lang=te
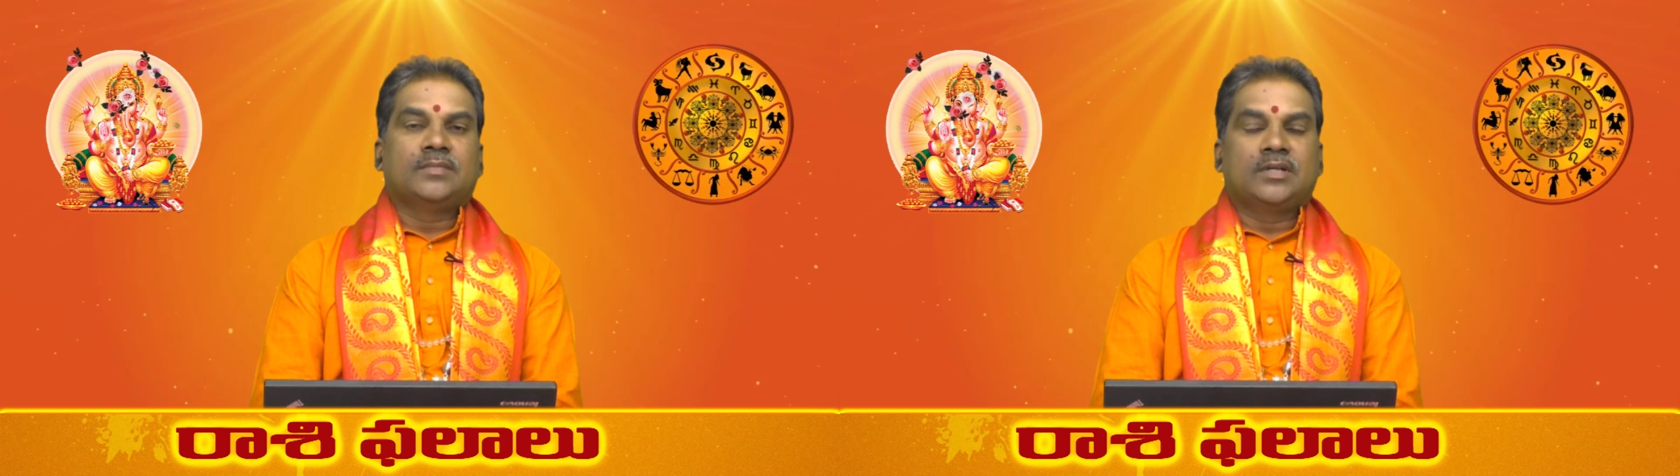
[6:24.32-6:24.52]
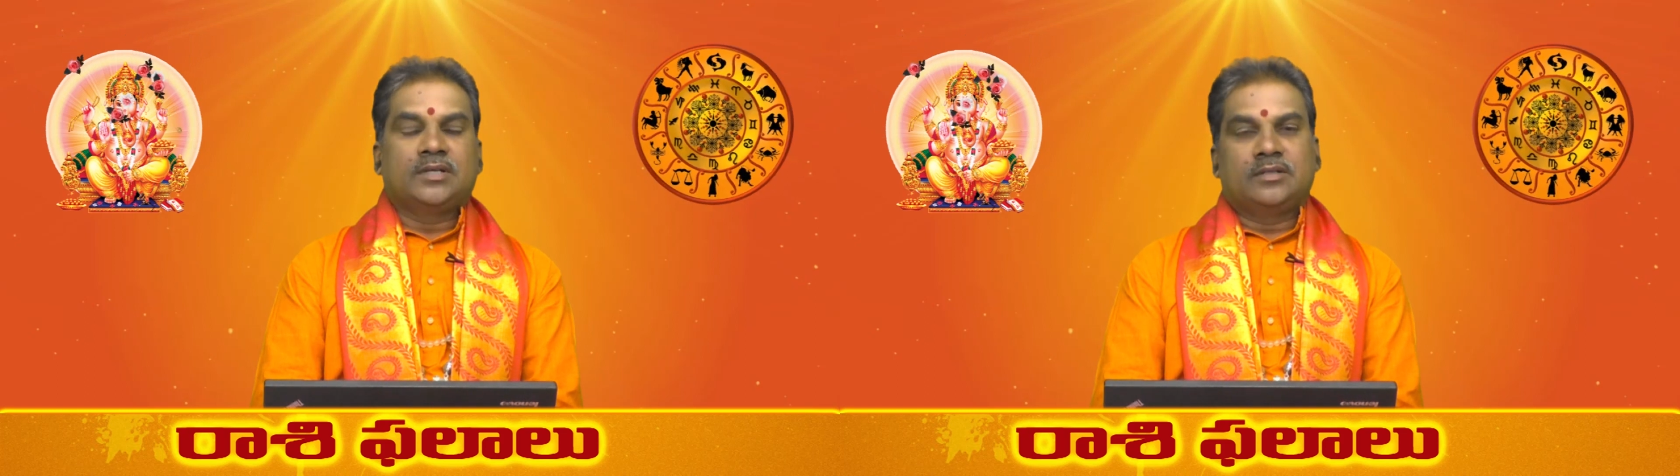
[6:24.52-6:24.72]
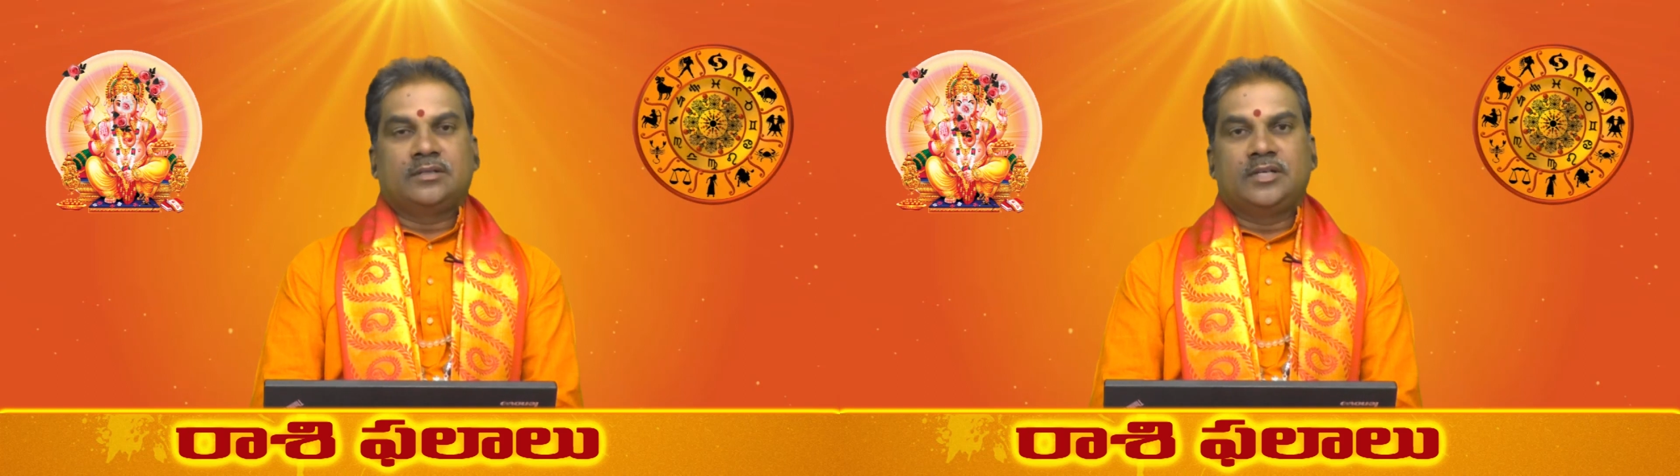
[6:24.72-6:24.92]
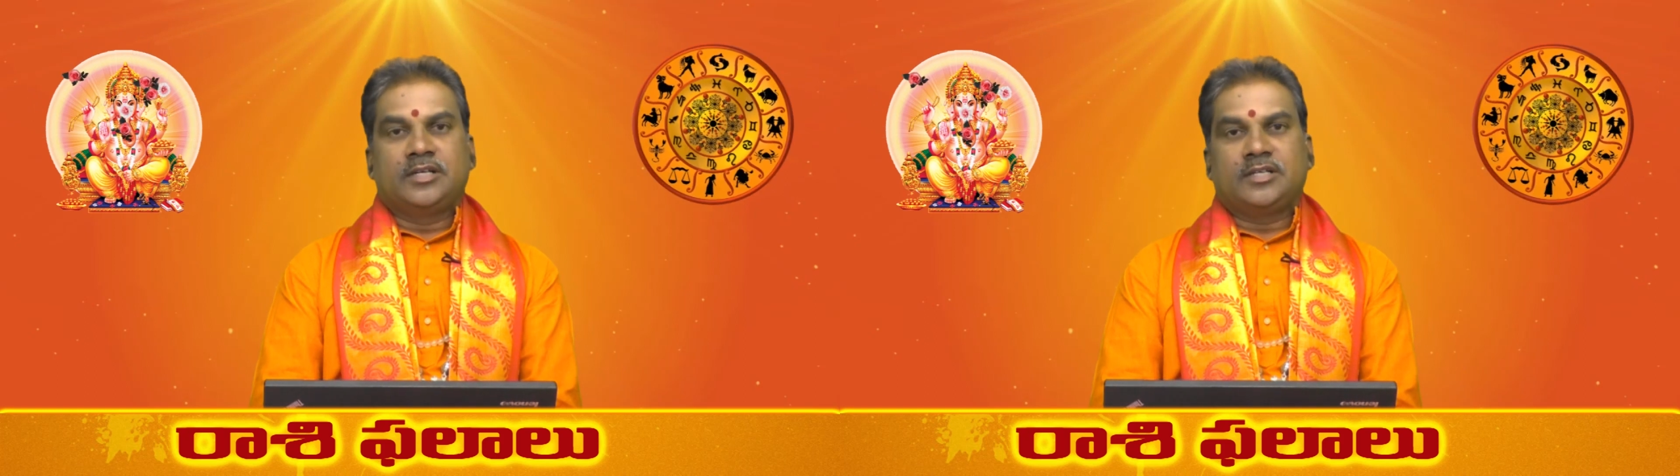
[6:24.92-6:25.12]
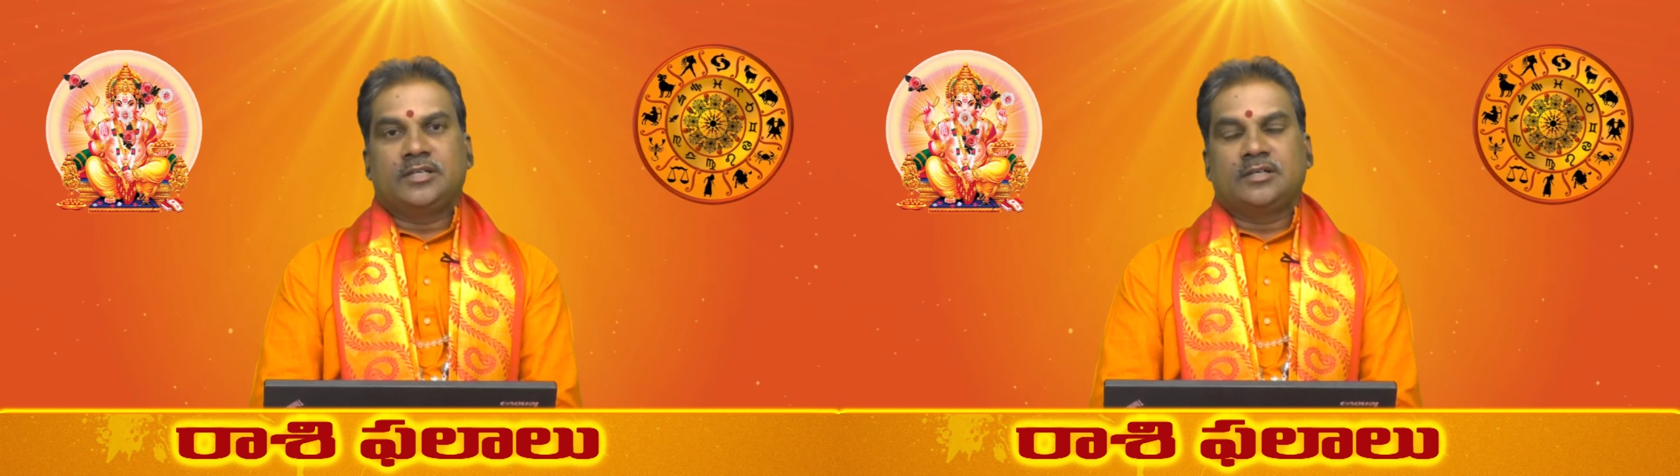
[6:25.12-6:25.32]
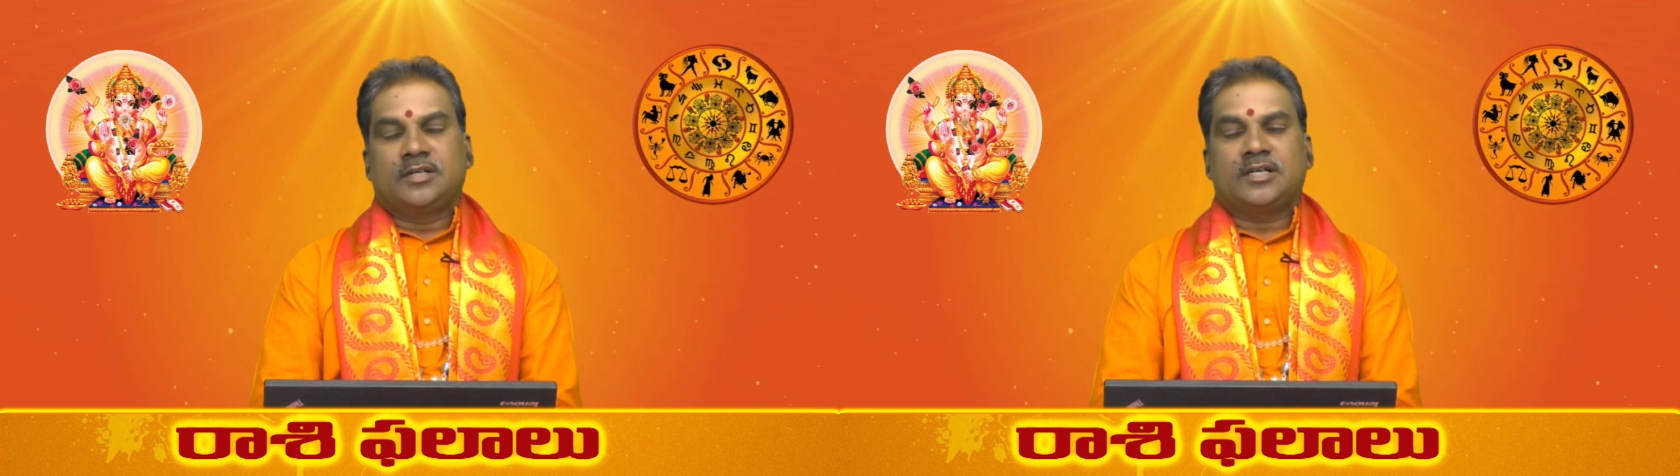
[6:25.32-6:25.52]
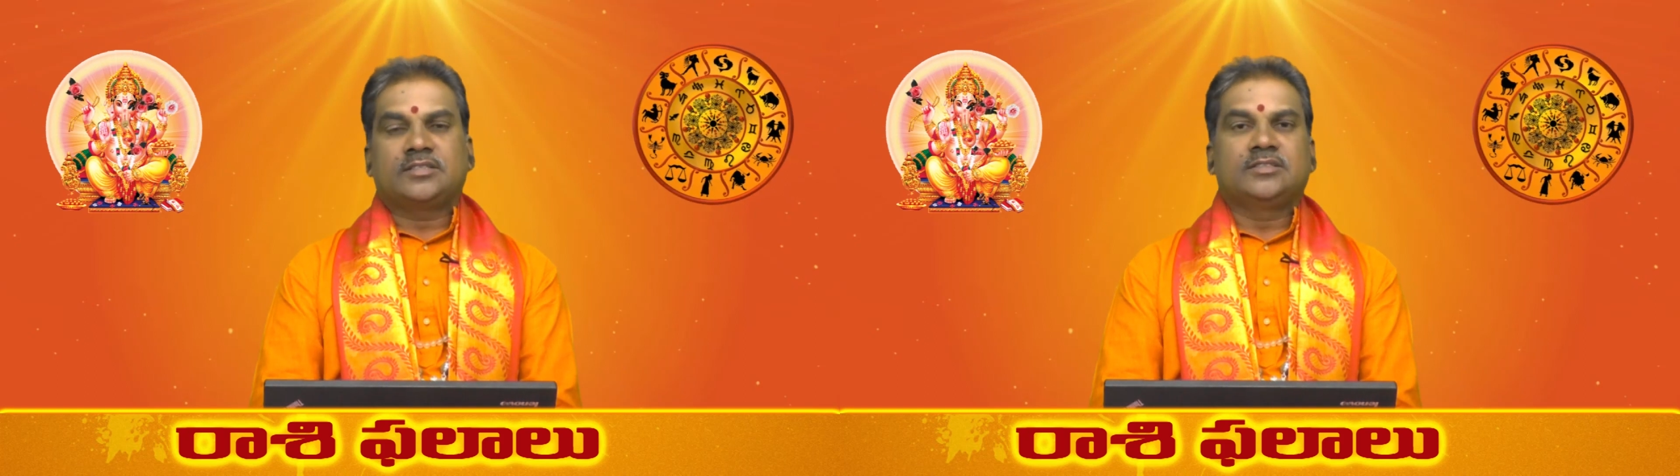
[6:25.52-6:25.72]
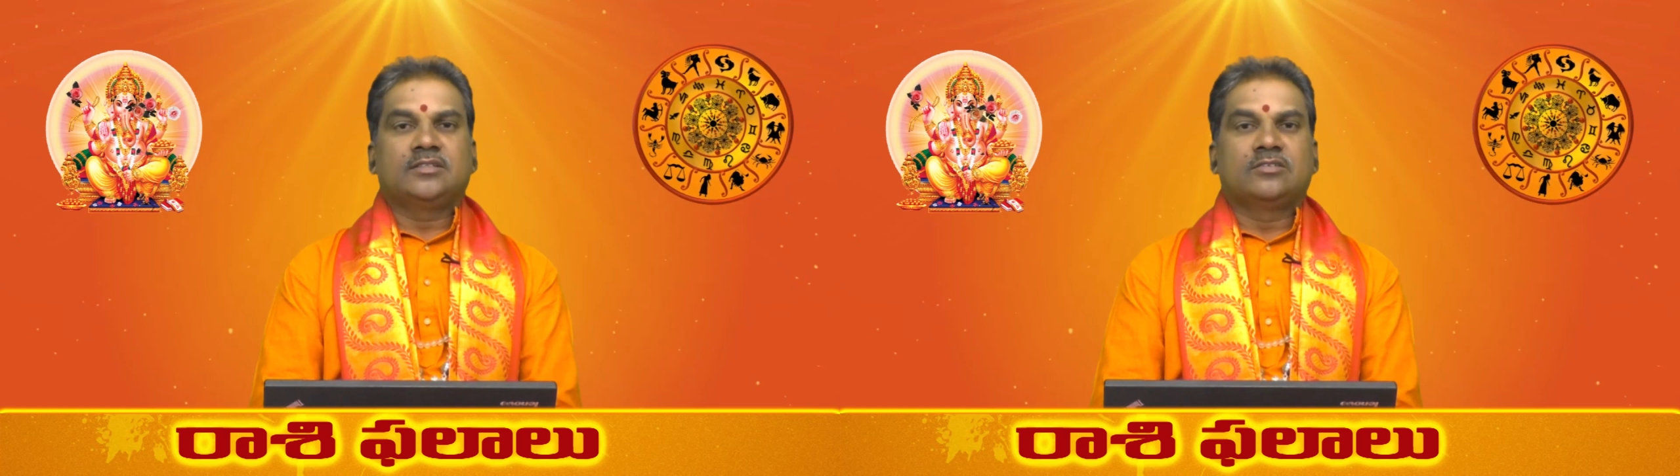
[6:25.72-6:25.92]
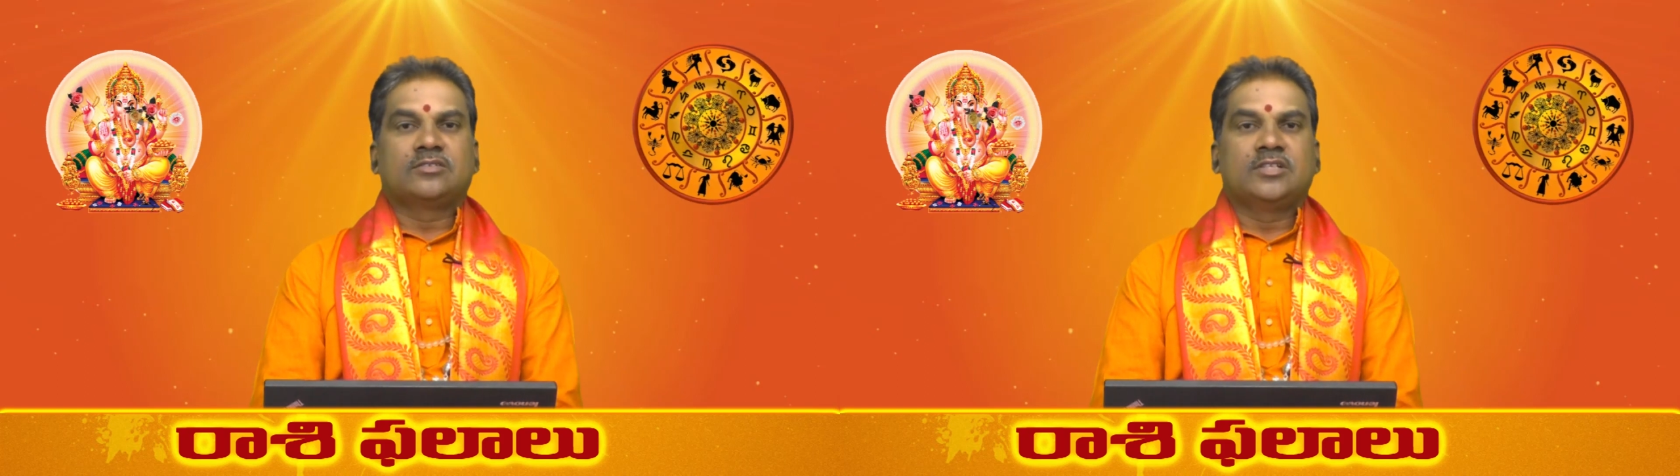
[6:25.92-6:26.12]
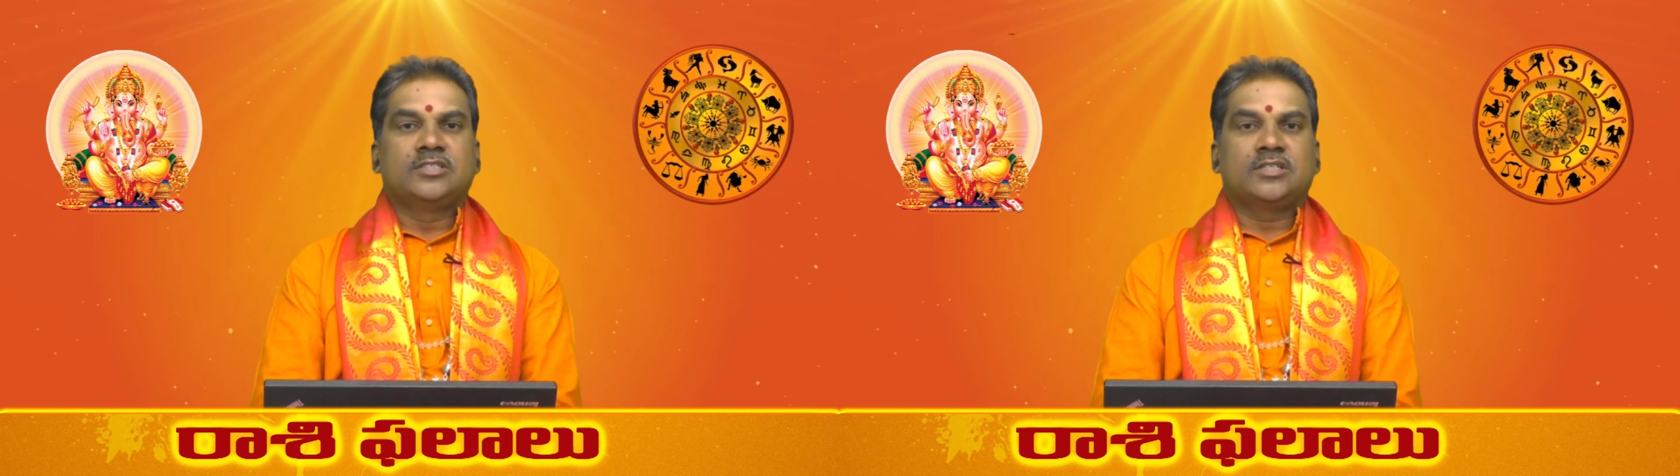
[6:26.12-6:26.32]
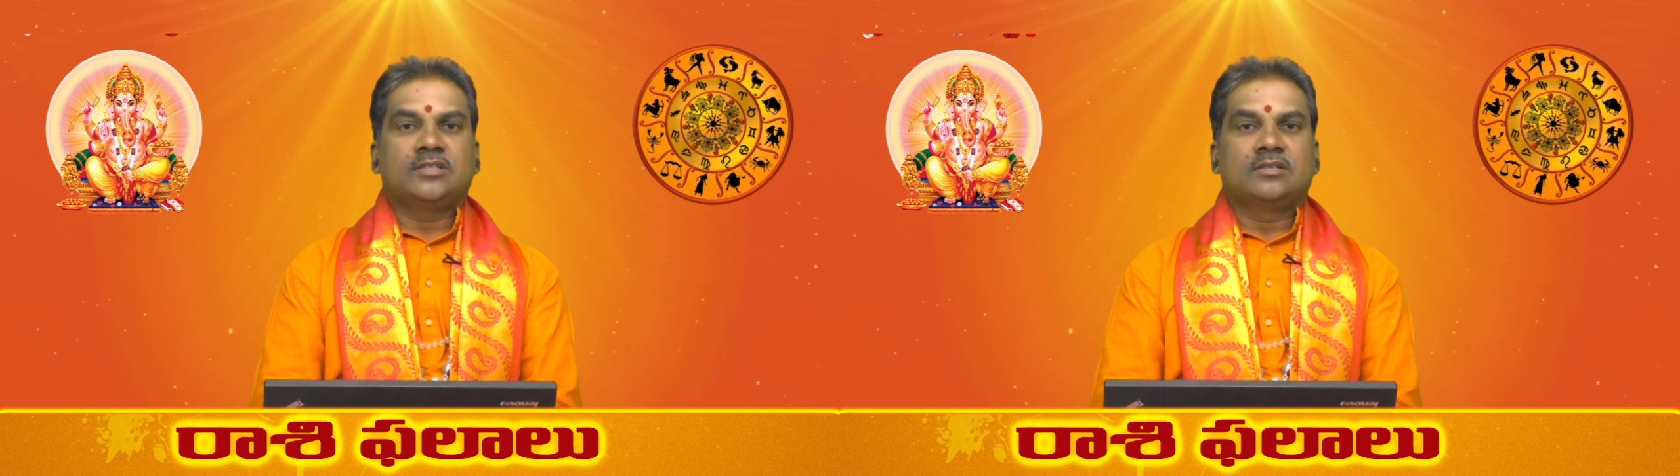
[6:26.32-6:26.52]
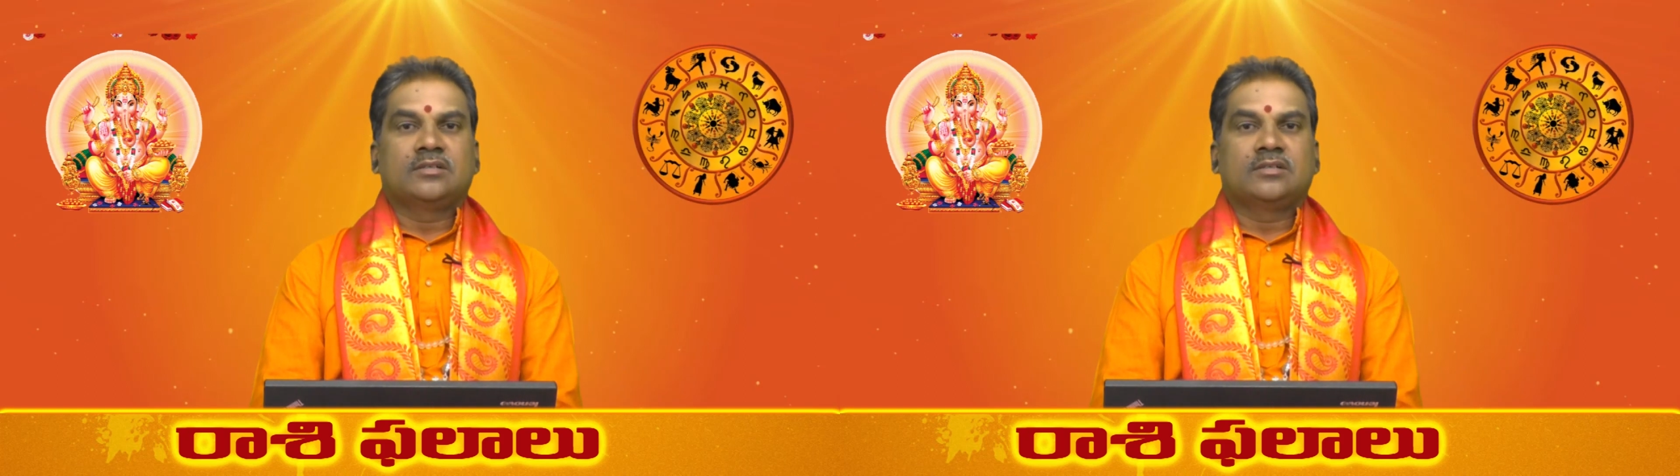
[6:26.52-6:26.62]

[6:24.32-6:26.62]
మరి నేటి గ్రహస్థితిని అనుసరించి